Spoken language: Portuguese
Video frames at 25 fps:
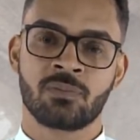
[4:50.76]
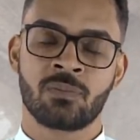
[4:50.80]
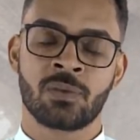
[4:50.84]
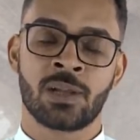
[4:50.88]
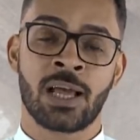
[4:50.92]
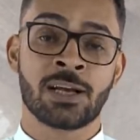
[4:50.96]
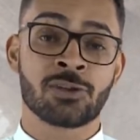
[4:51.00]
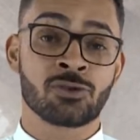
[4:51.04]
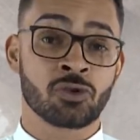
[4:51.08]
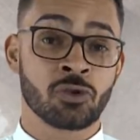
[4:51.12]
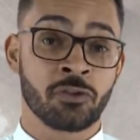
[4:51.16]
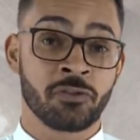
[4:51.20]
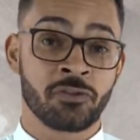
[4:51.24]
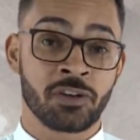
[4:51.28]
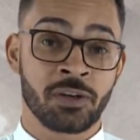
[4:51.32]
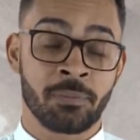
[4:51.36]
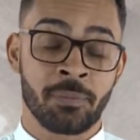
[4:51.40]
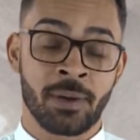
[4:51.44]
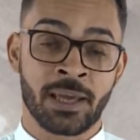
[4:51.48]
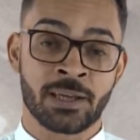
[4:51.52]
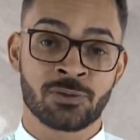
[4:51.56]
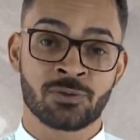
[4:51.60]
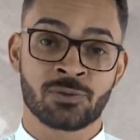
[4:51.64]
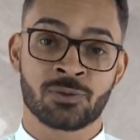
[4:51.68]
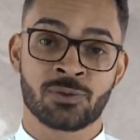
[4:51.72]
a
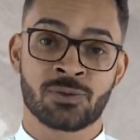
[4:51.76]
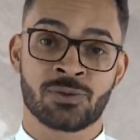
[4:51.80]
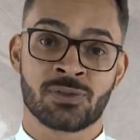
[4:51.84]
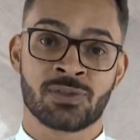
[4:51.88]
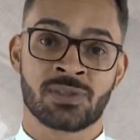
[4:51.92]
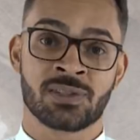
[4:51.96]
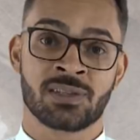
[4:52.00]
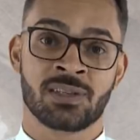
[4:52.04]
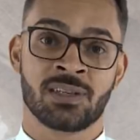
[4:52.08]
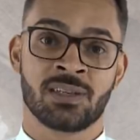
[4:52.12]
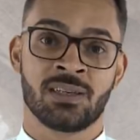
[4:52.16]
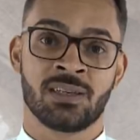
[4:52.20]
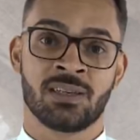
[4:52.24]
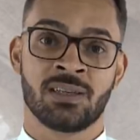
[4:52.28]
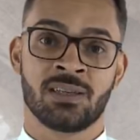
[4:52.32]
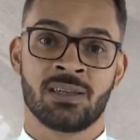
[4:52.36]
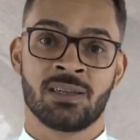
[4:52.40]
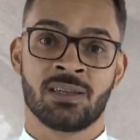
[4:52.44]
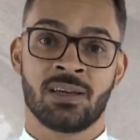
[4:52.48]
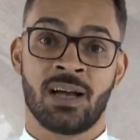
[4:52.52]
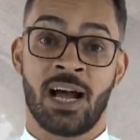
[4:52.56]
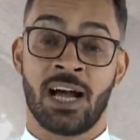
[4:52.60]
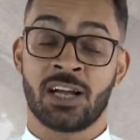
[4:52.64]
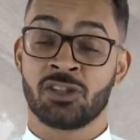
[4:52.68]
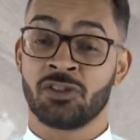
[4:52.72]
sofrimentos,
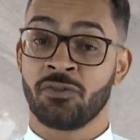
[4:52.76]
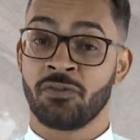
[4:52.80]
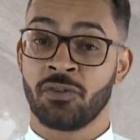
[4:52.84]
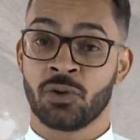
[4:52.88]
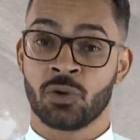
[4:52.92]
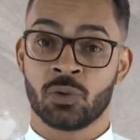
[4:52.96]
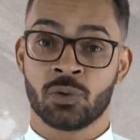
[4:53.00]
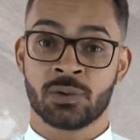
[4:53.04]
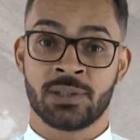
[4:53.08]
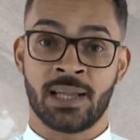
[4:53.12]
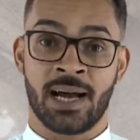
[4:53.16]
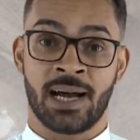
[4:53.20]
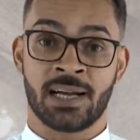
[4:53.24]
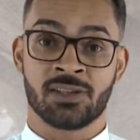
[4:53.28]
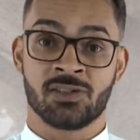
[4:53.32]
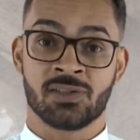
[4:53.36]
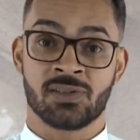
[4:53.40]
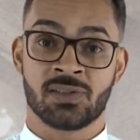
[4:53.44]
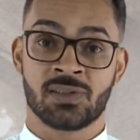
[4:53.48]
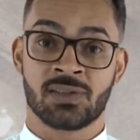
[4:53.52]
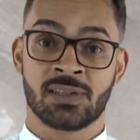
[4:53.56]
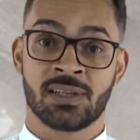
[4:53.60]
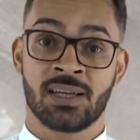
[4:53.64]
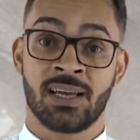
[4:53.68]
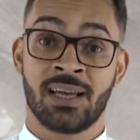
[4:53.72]
a
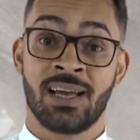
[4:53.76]
dificuldades.